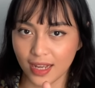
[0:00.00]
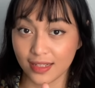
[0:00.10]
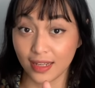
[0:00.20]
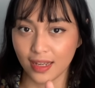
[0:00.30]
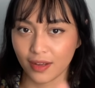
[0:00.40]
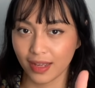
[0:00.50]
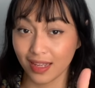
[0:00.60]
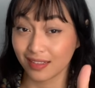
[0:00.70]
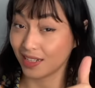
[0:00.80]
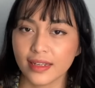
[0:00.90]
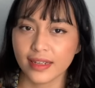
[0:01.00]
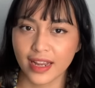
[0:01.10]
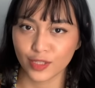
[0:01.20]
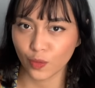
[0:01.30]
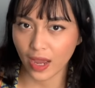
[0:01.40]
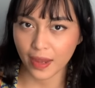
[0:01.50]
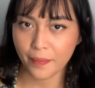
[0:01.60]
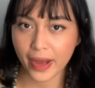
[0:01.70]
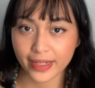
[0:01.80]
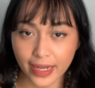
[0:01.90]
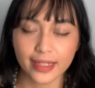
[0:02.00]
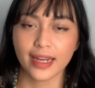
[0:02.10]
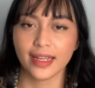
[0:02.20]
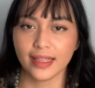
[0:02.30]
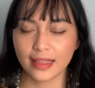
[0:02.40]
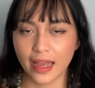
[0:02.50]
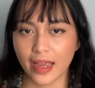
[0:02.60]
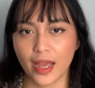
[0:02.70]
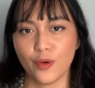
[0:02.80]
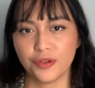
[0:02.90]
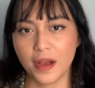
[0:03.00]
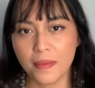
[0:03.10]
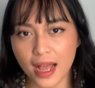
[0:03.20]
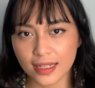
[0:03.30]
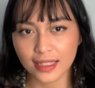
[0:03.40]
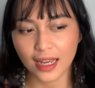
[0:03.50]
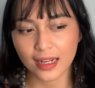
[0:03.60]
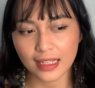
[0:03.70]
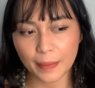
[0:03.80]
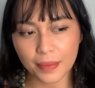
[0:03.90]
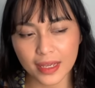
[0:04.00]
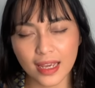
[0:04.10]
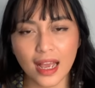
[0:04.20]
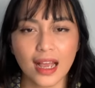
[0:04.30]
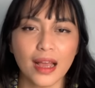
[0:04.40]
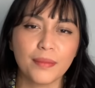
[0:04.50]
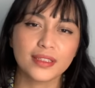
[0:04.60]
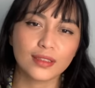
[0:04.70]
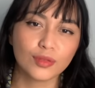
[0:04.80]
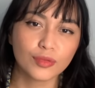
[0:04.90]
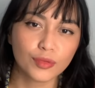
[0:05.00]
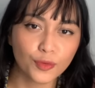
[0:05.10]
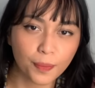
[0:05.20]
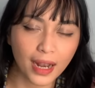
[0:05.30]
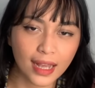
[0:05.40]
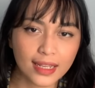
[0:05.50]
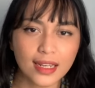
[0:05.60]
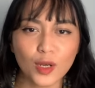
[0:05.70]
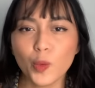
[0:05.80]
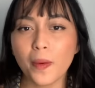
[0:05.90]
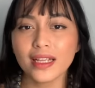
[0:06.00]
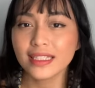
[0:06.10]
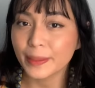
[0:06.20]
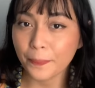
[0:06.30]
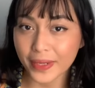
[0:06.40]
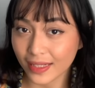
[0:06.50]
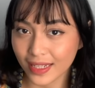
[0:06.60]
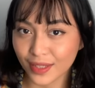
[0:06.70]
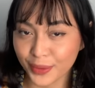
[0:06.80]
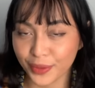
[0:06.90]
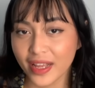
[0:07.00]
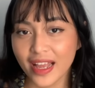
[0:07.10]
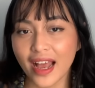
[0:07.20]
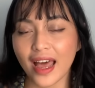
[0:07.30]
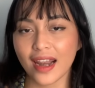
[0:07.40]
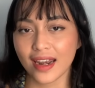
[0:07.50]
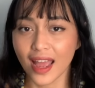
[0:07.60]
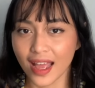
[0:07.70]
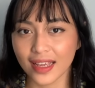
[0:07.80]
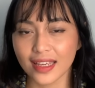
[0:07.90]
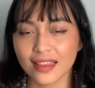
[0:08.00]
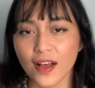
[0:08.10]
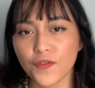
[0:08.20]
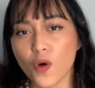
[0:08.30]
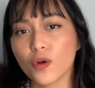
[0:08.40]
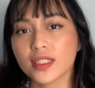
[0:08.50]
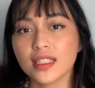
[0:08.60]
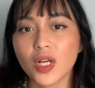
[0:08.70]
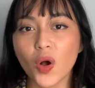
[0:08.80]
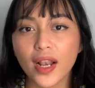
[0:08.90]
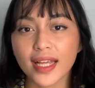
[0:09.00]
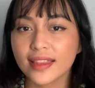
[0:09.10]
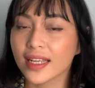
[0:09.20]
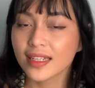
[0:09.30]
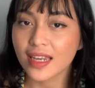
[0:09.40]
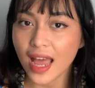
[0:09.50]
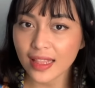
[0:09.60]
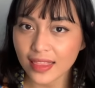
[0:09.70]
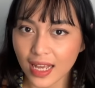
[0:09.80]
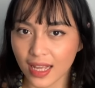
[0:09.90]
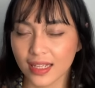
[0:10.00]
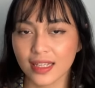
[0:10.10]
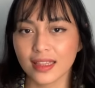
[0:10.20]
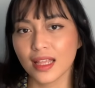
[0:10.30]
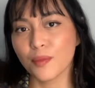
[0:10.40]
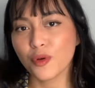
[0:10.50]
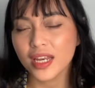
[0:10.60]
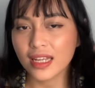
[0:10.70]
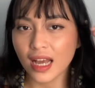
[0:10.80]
aja ya, oke? Okay? That's why banyak dari kita yang udah belajar, tapi ya abis itu lupa lagi dan lupanya cepet gitu karena kita fokus di collecting the data. Kita mungkin nggak